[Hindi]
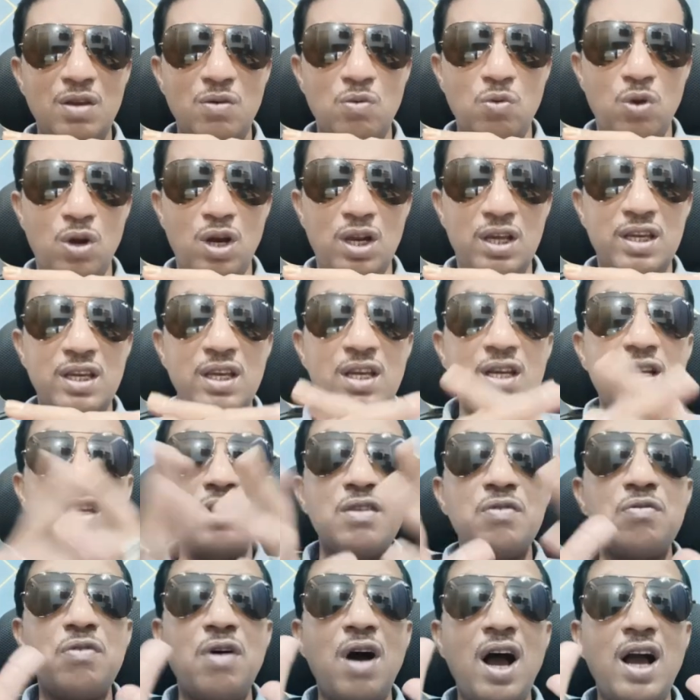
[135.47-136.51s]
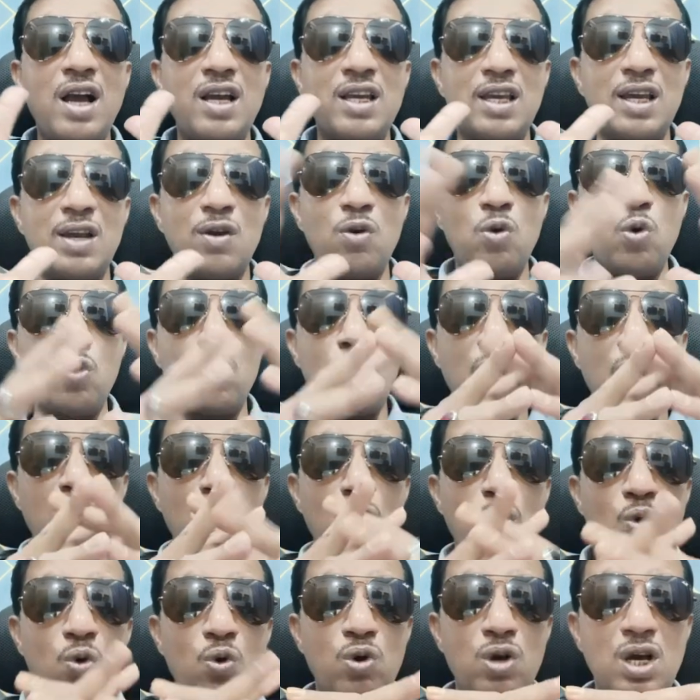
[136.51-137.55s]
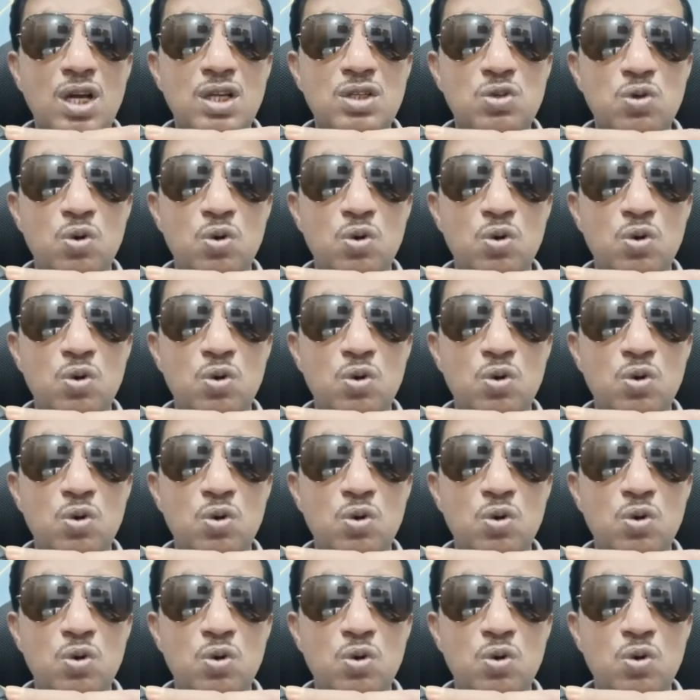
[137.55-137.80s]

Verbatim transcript: बोलेंगे वहाँ के लोकल लोगों का